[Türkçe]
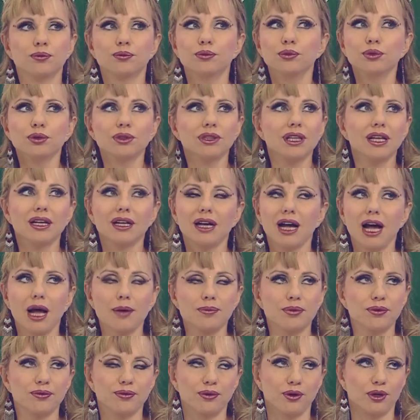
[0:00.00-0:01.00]
mutlaka
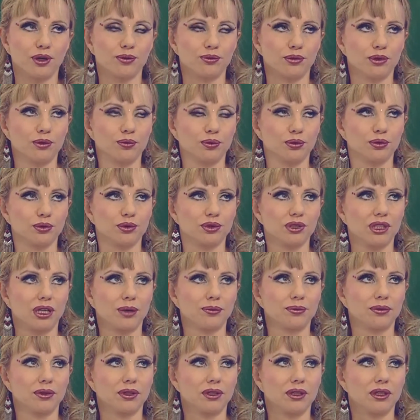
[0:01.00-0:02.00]
bir formül bulacağım.
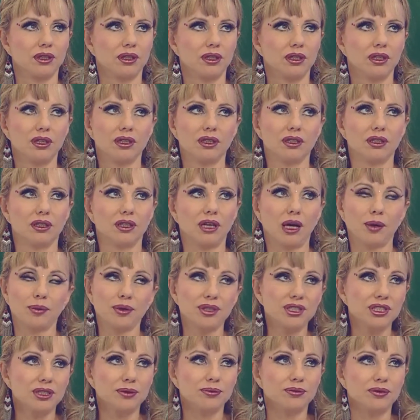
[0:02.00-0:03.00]
Ama
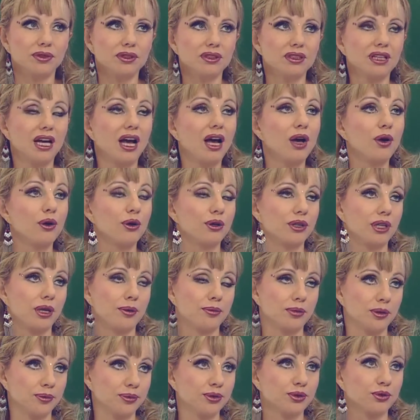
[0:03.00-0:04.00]
şimdi daha
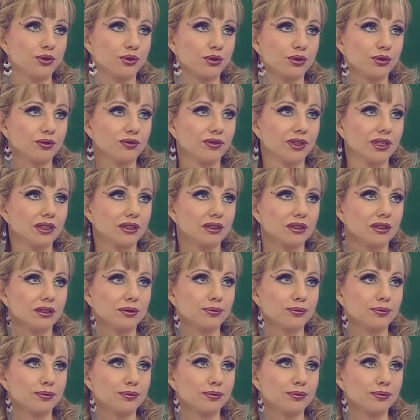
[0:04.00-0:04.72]
önemli bir sorun var.